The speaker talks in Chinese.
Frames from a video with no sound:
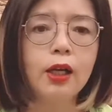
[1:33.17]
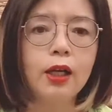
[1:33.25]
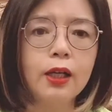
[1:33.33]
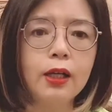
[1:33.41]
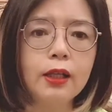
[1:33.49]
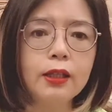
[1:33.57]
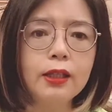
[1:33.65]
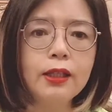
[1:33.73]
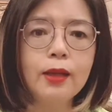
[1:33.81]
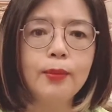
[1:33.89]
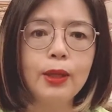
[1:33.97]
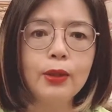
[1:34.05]
呃，你
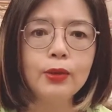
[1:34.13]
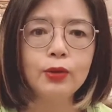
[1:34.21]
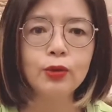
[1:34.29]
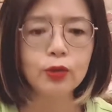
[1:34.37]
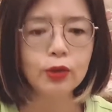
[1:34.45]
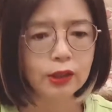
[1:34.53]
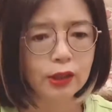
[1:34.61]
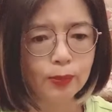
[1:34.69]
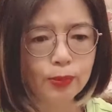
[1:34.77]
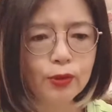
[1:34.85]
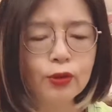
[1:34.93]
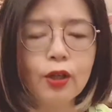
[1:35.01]
也没有说你
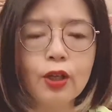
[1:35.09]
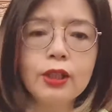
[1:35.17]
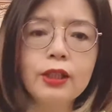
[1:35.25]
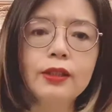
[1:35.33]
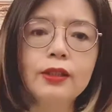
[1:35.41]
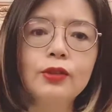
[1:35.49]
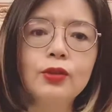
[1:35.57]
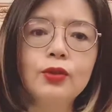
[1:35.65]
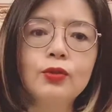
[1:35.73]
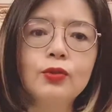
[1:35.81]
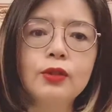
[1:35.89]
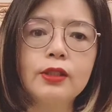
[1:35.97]
不需要个人
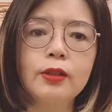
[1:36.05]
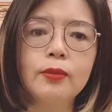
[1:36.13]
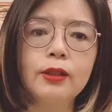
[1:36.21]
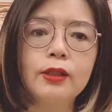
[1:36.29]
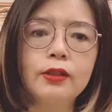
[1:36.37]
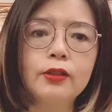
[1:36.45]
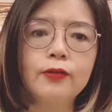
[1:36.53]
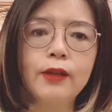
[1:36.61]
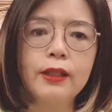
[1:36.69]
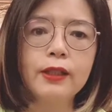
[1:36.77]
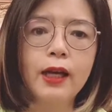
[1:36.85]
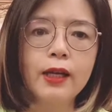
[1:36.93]
去做什么，就
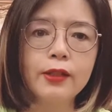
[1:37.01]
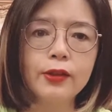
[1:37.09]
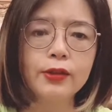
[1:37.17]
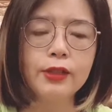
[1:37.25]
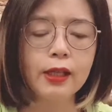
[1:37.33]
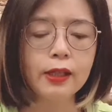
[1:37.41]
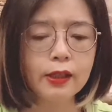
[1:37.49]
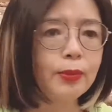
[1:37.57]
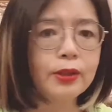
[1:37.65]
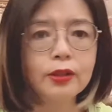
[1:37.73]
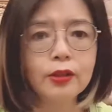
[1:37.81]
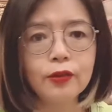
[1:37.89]
反正按照年
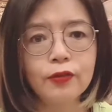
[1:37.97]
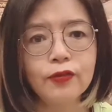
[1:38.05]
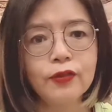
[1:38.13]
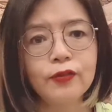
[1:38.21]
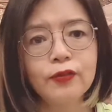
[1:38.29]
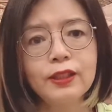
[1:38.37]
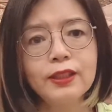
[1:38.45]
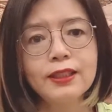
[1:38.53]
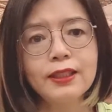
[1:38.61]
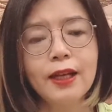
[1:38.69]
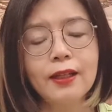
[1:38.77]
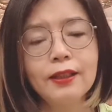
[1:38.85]
龄不是分
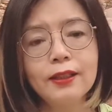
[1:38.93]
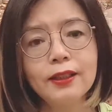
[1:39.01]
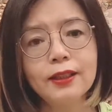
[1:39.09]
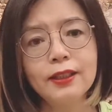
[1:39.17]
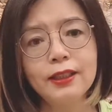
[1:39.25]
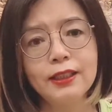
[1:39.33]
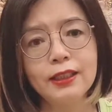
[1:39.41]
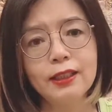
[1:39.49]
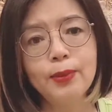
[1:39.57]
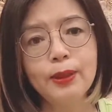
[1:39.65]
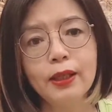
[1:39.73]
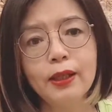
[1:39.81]
三个
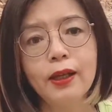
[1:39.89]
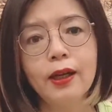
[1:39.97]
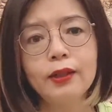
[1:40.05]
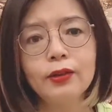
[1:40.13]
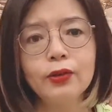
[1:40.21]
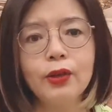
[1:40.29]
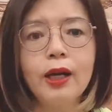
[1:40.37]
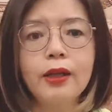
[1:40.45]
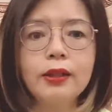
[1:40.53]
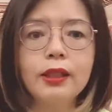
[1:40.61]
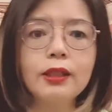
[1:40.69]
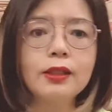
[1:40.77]
级别哈，就
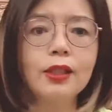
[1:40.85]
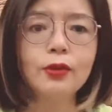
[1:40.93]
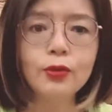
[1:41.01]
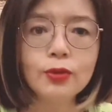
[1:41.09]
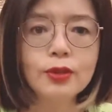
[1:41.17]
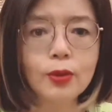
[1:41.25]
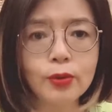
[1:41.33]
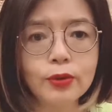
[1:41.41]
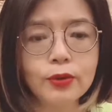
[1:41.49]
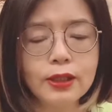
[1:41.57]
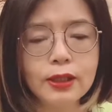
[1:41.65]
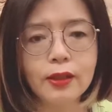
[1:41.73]
按照那个程序
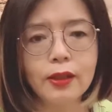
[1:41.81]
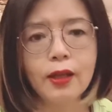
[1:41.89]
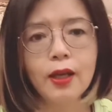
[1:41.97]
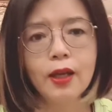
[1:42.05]
走就行了。